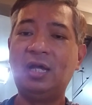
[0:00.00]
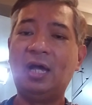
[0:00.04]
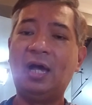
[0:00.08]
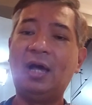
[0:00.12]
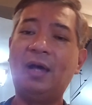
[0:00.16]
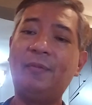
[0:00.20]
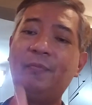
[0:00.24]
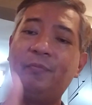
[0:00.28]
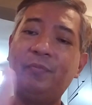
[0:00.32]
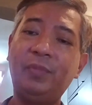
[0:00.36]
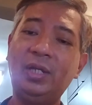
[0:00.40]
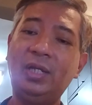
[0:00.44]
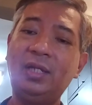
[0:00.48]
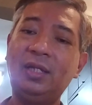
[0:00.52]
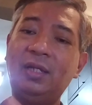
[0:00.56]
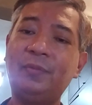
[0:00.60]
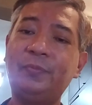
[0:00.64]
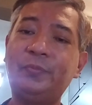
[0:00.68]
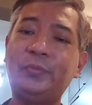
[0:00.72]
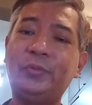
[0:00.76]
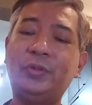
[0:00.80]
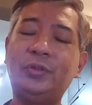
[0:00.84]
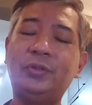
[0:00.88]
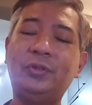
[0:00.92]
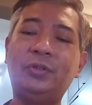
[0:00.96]
ang
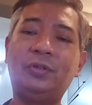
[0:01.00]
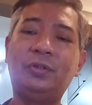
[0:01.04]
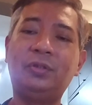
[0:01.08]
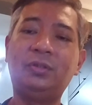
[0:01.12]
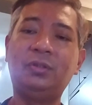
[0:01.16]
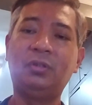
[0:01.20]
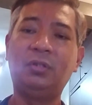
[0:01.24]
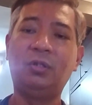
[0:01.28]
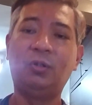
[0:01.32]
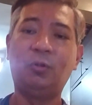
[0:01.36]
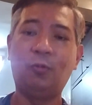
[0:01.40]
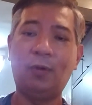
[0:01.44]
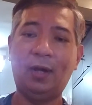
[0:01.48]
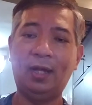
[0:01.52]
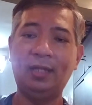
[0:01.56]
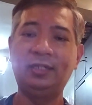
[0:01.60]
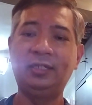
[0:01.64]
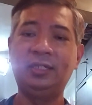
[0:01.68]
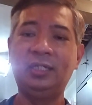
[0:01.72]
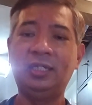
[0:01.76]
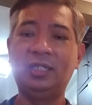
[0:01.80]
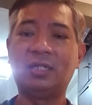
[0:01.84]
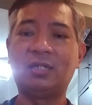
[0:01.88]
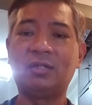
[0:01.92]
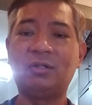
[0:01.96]
bilang po nun
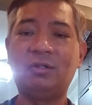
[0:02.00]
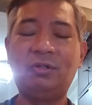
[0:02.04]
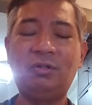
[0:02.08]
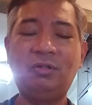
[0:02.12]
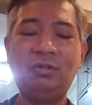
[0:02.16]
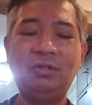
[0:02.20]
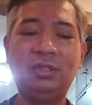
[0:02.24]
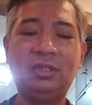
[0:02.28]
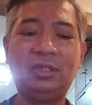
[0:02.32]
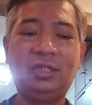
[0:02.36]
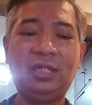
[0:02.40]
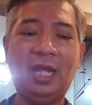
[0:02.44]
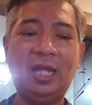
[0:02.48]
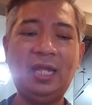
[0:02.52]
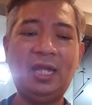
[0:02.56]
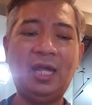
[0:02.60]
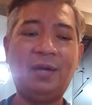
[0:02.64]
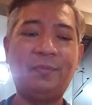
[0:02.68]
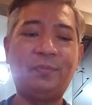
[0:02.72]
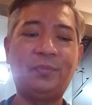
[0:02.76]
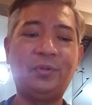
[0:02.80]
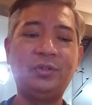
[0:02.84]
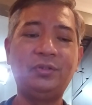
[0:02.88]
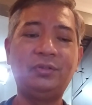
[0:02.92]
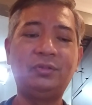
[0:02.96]
1 year old kaya
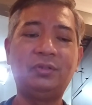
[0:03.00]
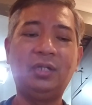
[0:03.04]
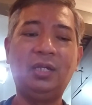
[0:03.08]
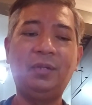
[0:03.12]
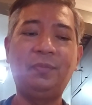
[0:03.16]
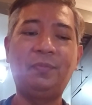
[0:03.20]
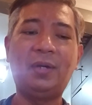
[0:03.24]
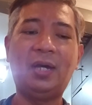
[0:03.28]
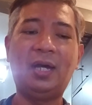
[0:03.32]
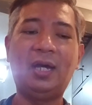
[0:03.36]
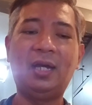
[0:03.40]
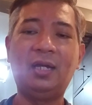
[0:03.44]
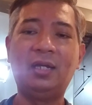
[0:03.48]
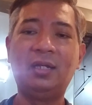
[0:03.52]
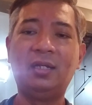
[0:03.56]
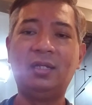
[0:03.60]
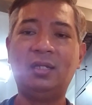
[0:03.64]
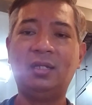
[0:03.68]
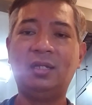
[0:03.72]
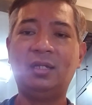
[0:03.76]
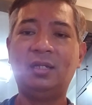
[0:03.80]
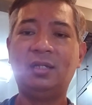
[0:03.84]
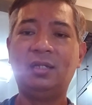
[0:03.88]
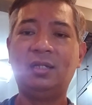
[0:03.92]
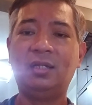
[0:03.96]
po yung iba
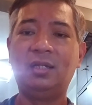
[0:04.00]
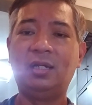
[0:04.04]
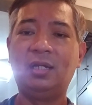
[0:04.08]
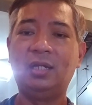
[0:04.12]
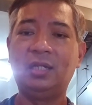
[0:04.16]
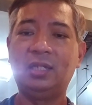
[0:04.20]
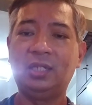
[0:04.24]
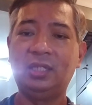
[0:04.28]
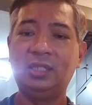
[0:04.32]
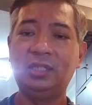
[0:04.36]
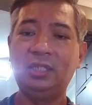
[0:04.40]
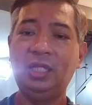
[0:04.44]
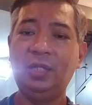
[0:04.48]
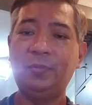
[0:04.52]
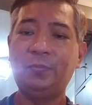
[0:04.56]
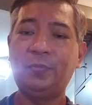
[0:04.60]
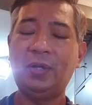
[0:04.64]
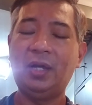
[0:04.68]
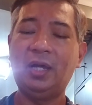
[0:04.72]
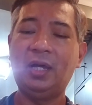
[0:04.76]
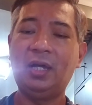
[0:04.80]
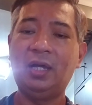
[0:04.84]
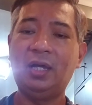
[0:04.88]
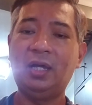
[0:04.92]
hindi pa